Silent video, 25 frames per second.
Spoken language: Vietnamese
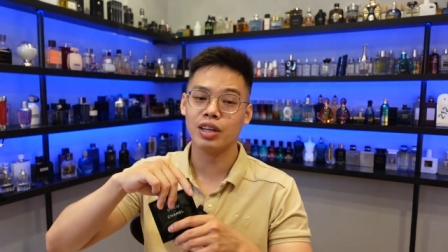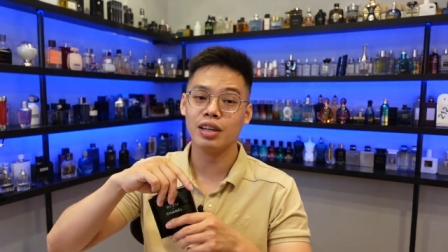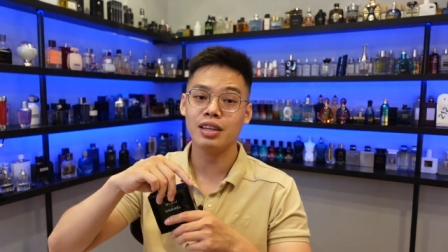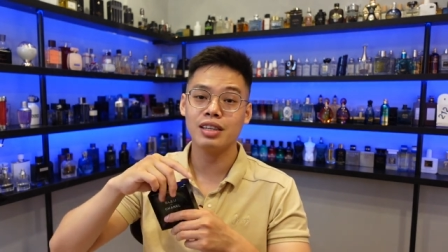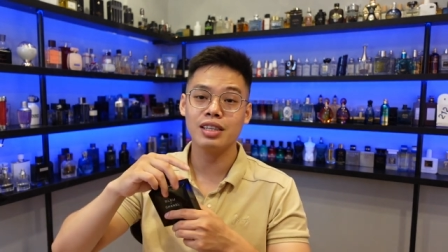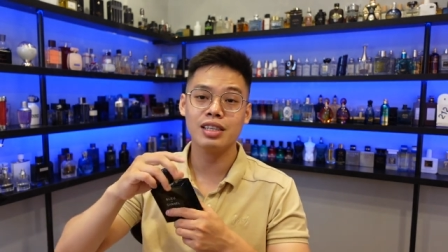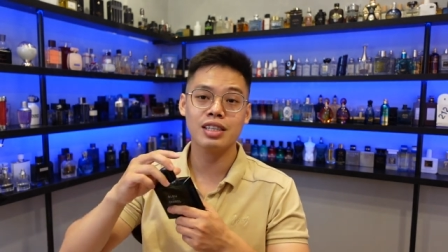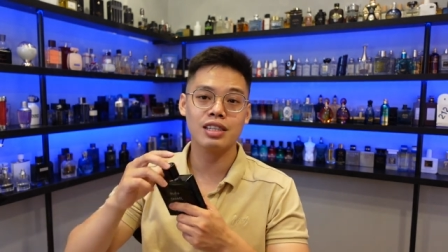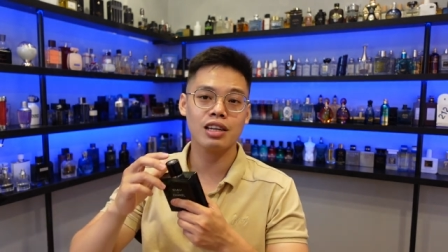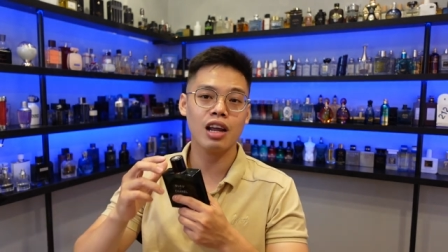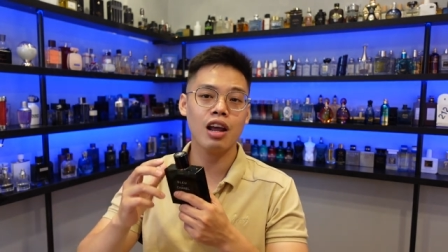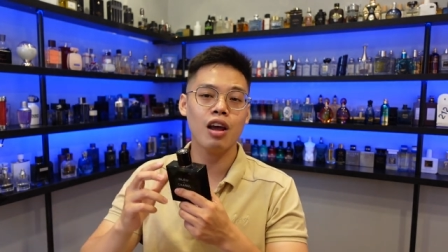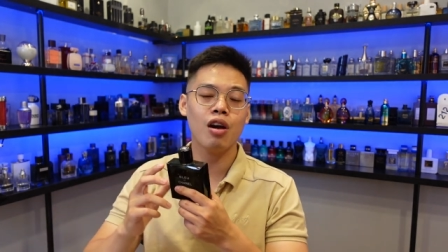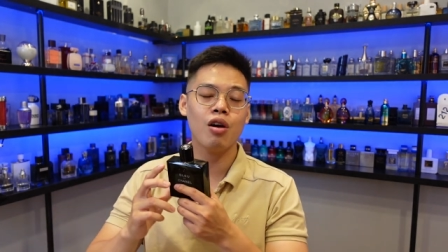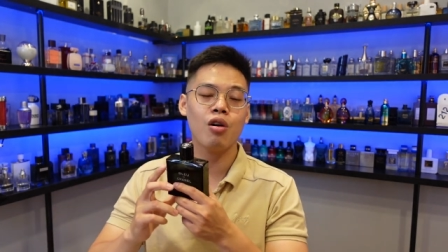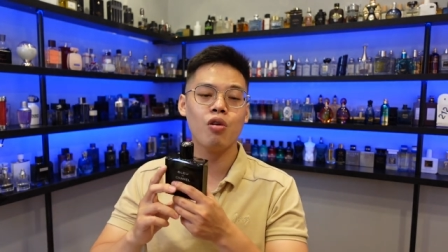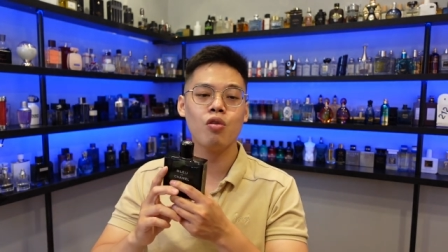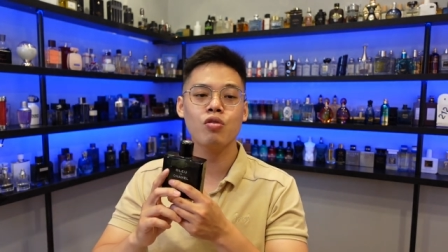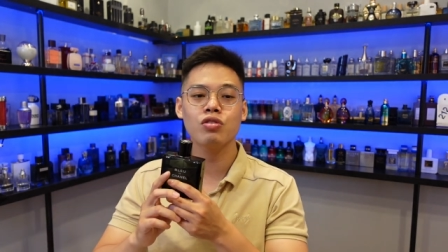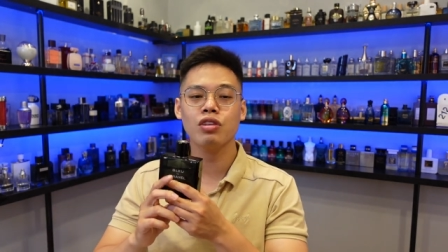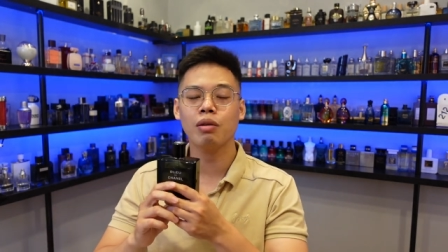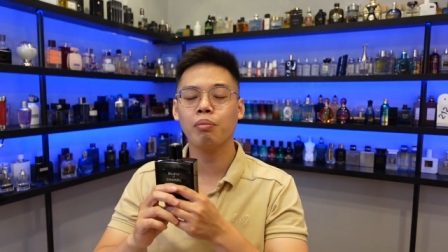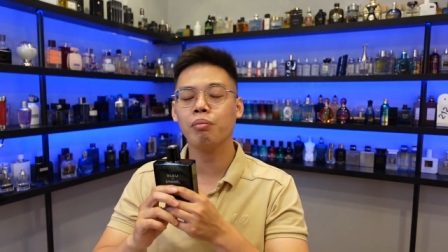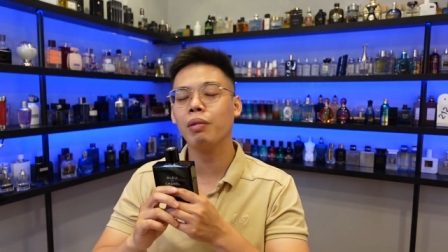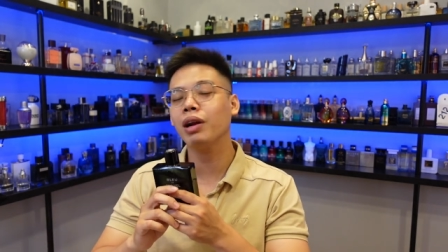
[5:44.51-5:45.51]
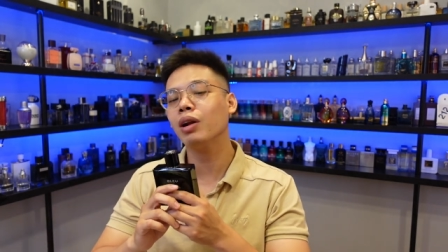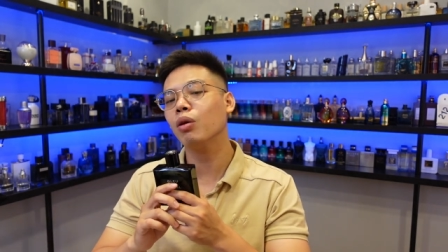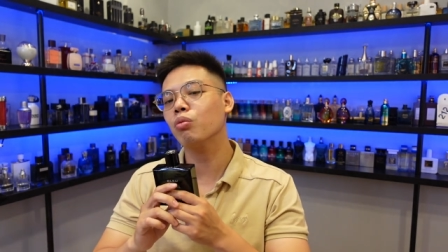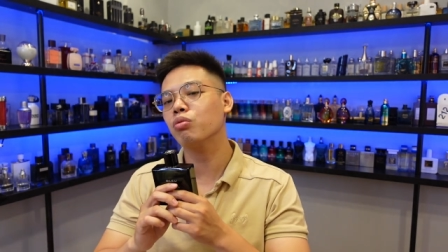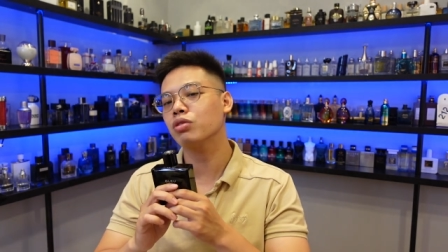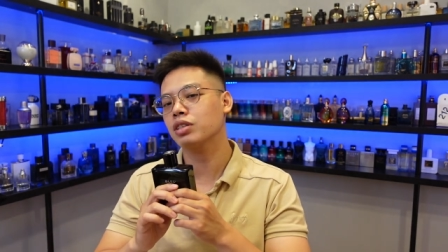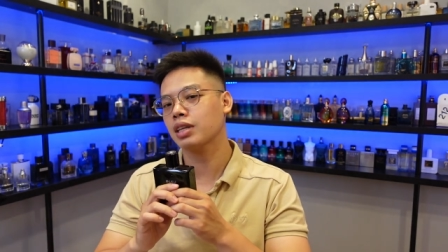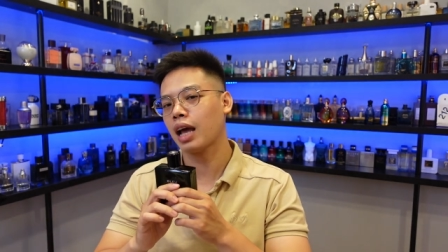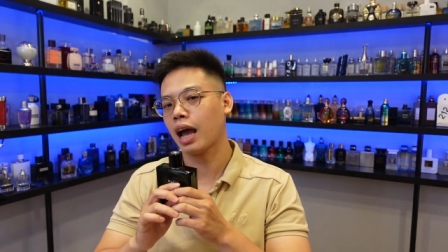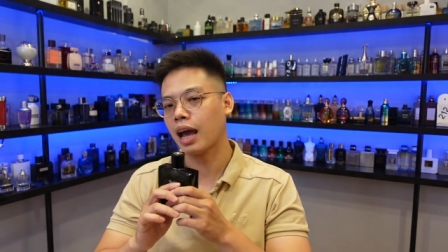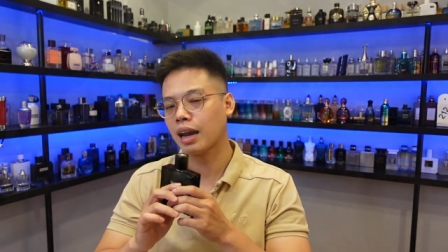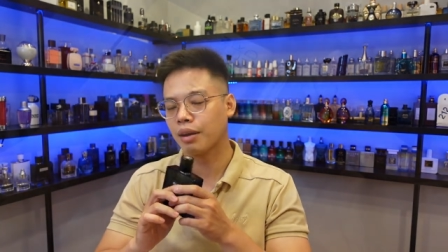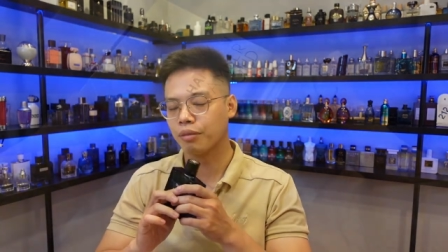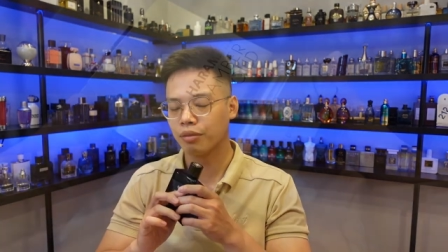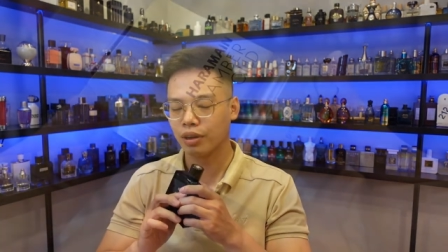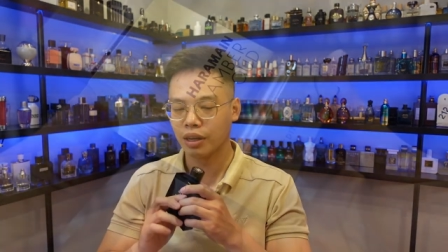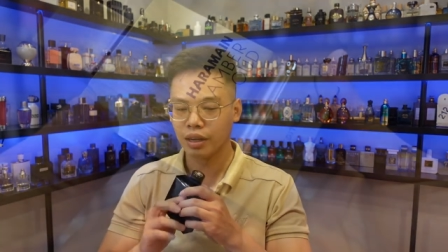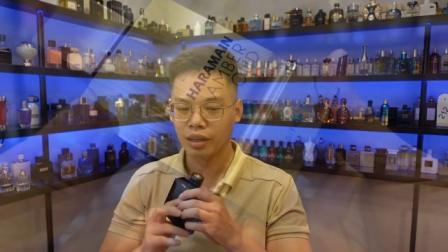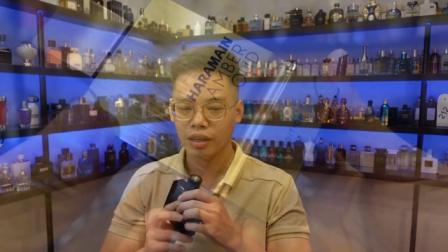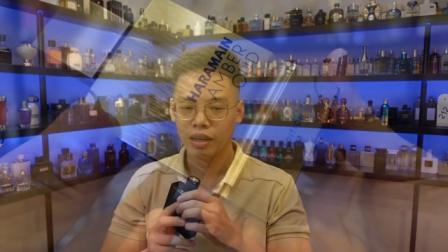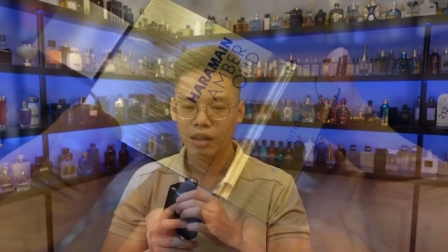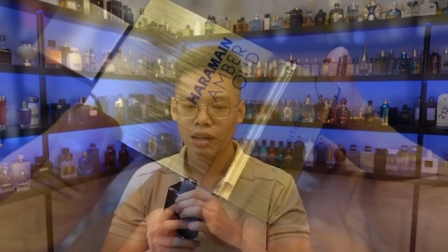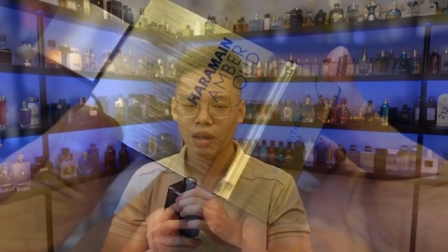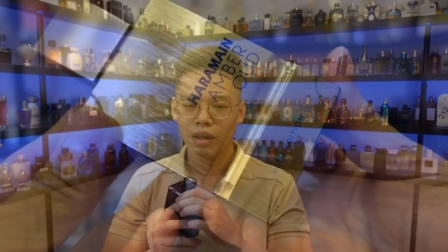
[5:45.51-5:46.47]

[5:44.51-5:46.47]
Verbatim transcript: dân sale dân bất động sản vậy